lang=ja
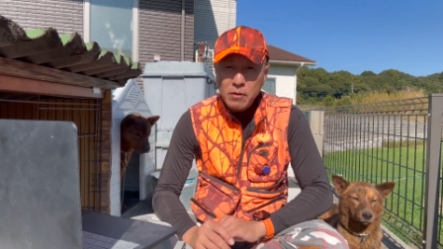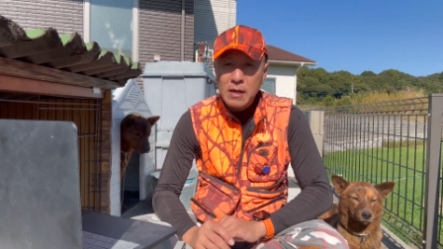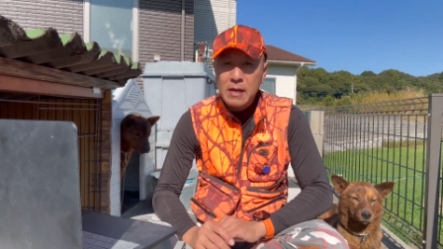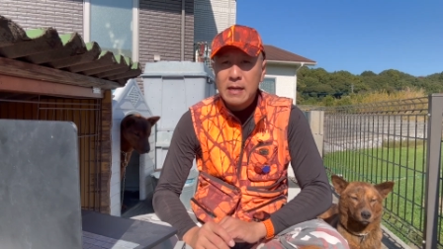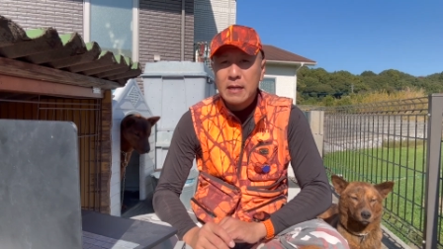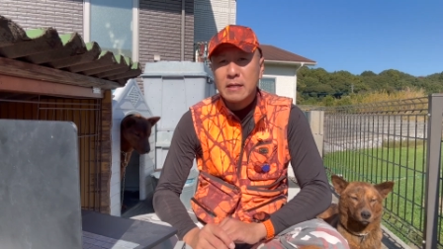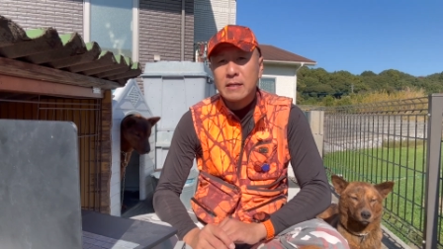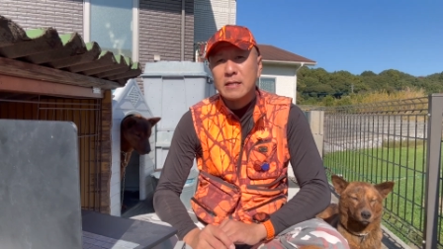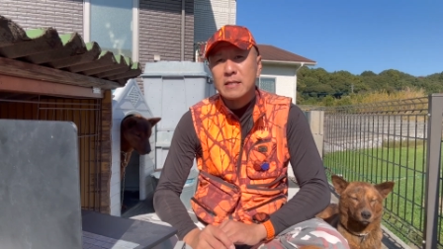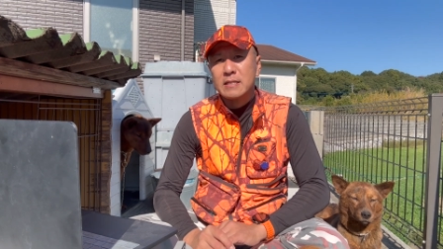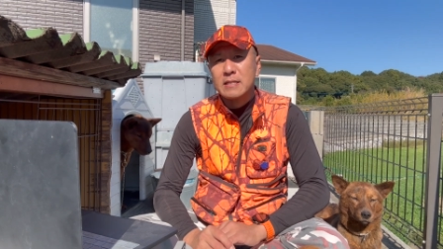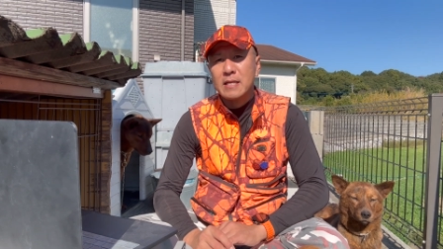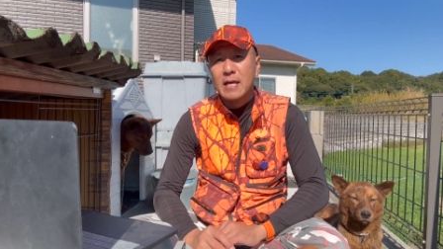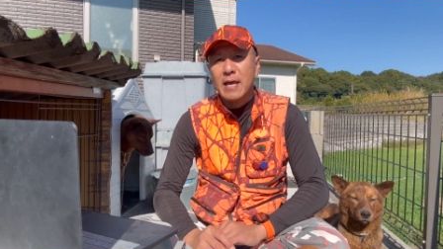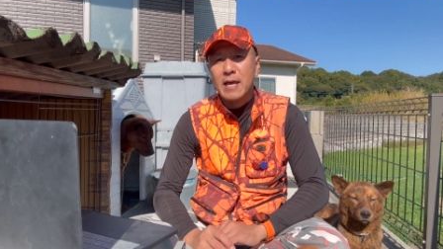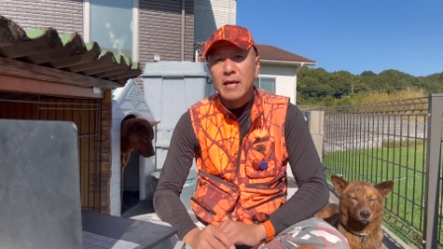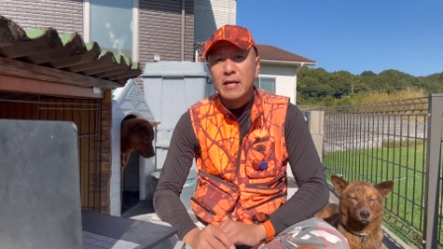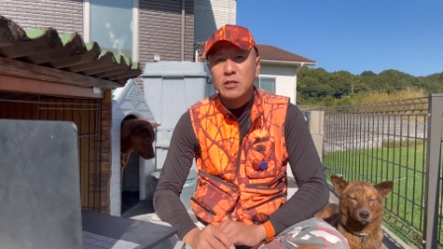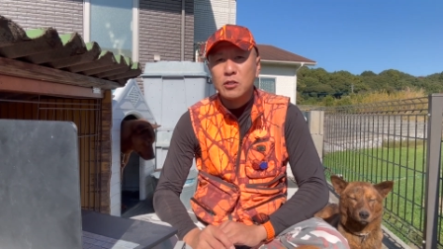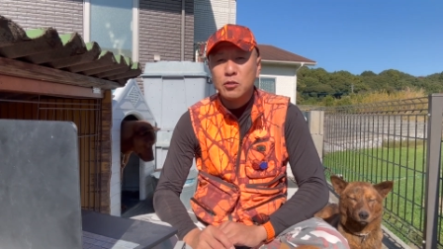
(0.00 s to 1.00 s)
日からですね、
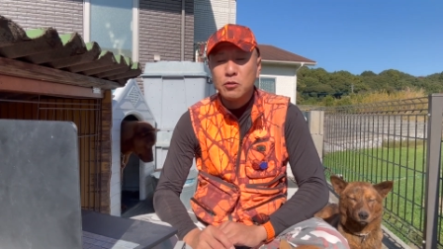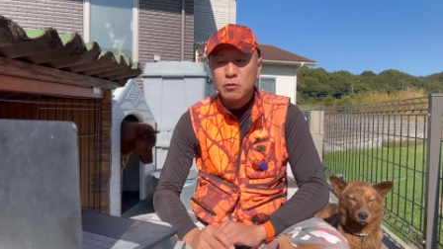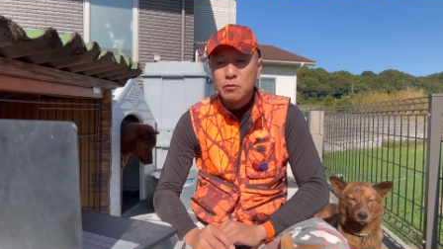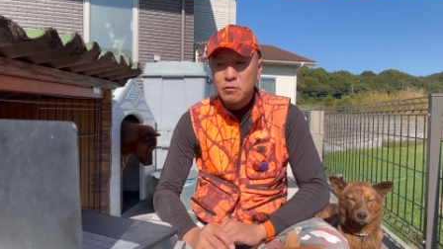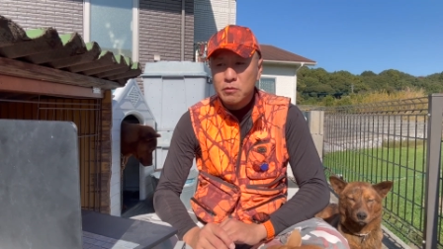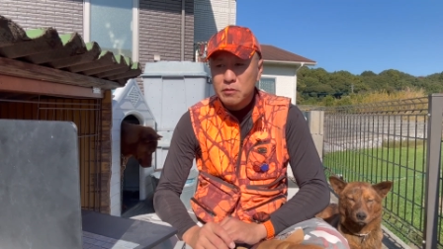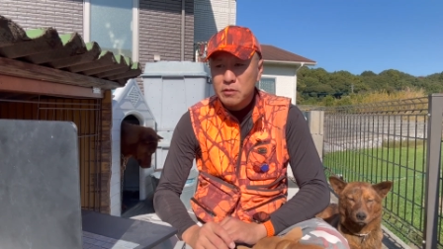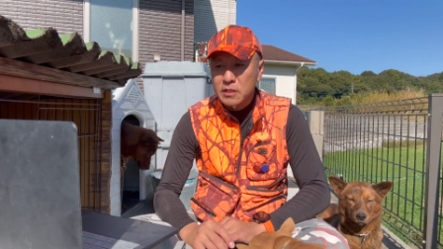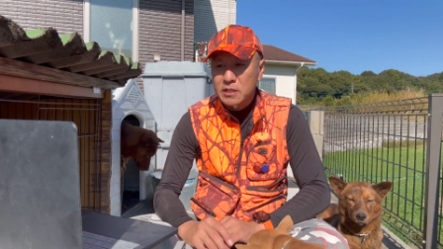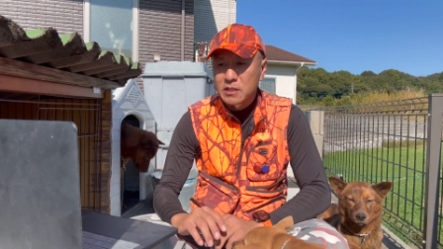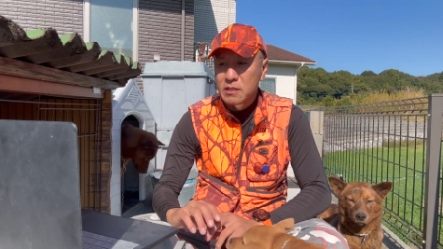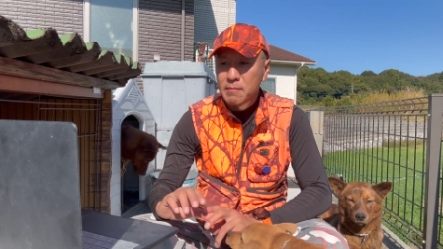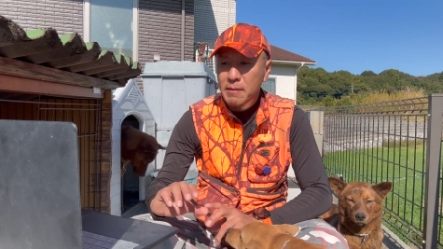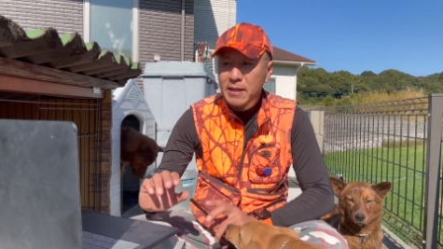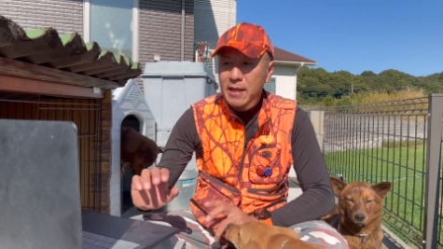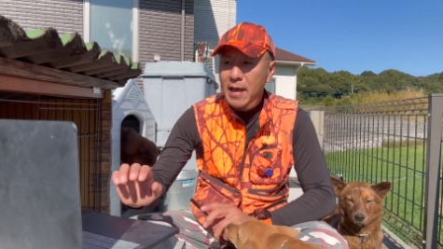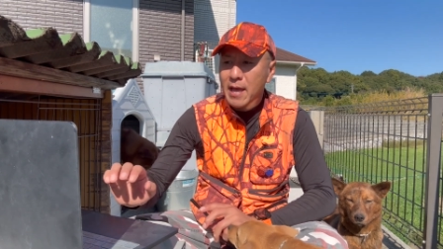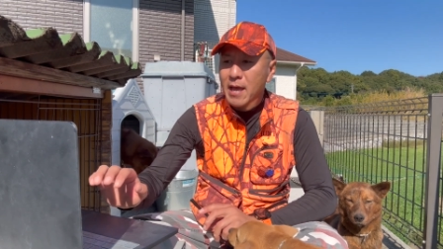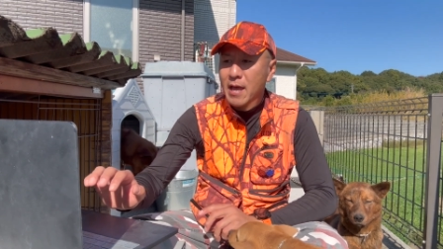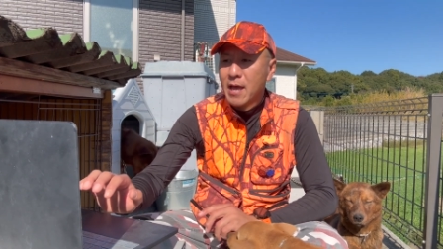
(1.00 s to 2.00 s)
19日ま
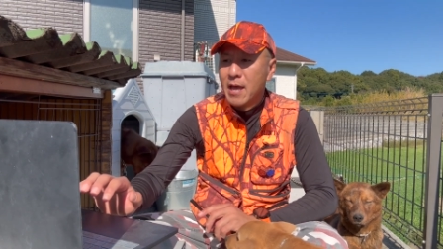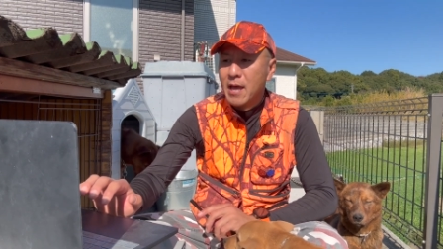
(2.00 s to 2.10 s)
で、